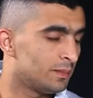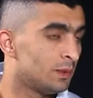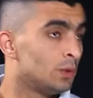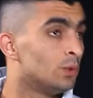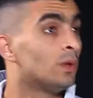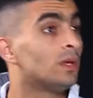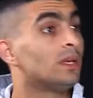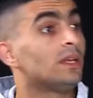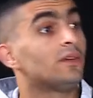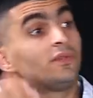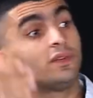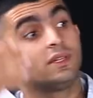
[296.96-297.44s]
من
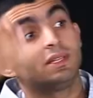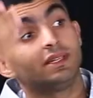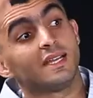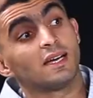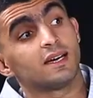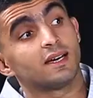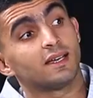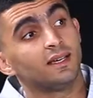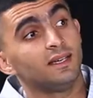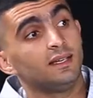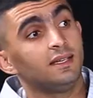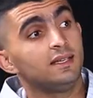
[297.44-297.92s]
وانا في
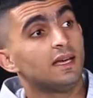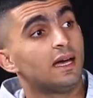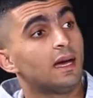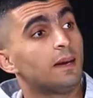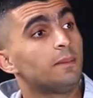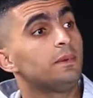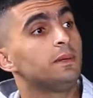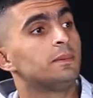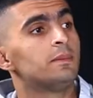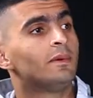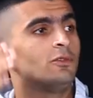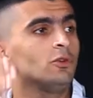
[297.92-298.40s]
الداخليه
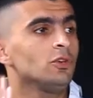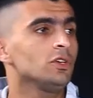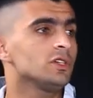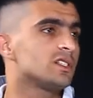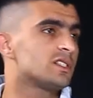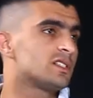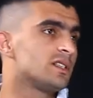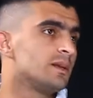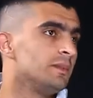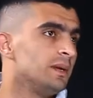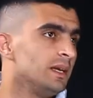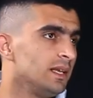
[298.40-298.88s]
قبل ما اروح
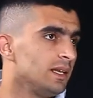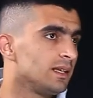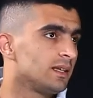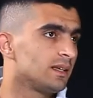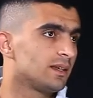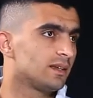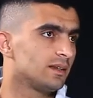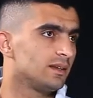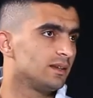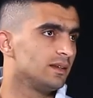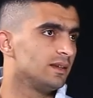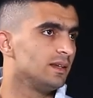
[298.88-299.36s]

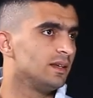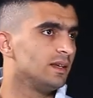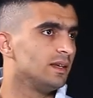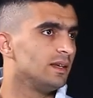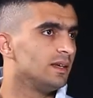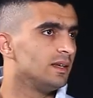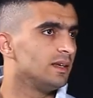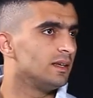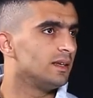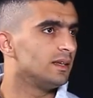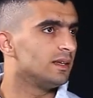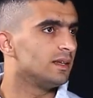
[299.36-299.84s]
الزمالك
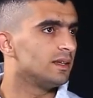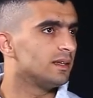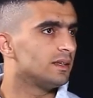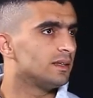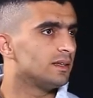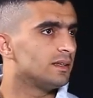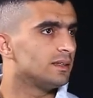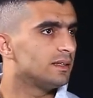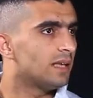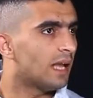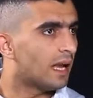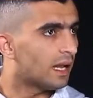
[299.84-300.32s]

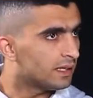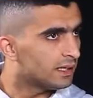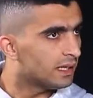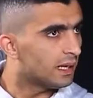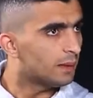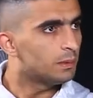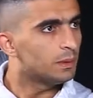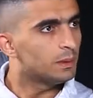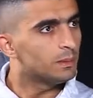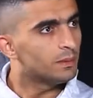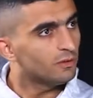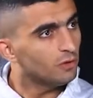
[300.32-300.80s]
يعني
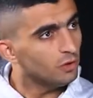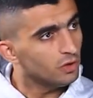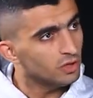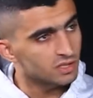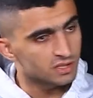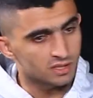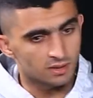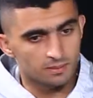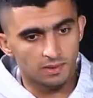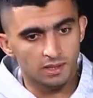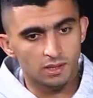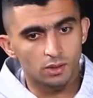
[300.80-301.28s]
قبل ما اروح
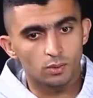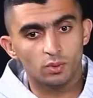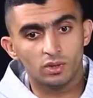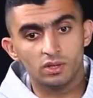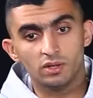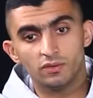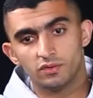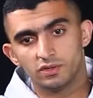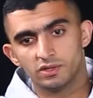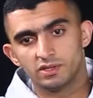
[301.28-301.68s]
الزمالك وانا في